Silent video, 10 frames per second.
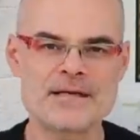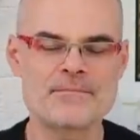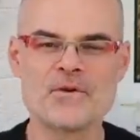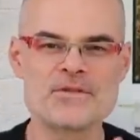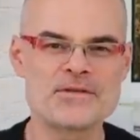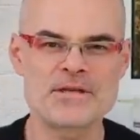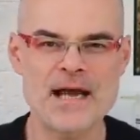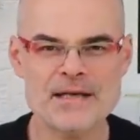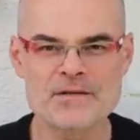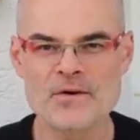Ich habe
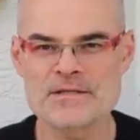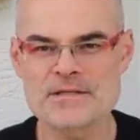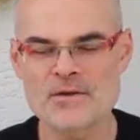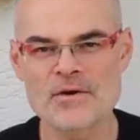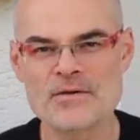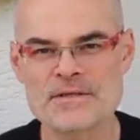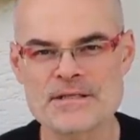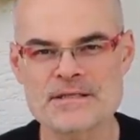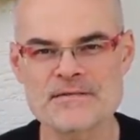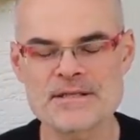1998,
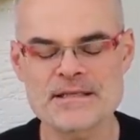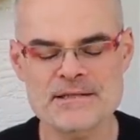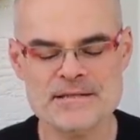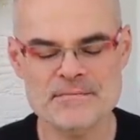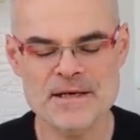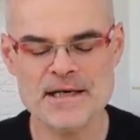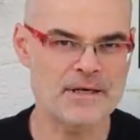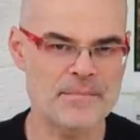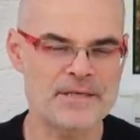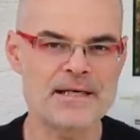99 Zivildienst
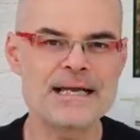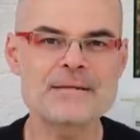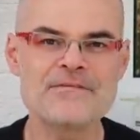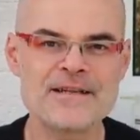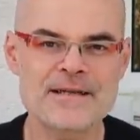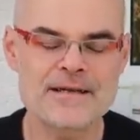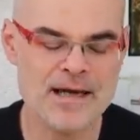gemacht, habe in der Altenpflege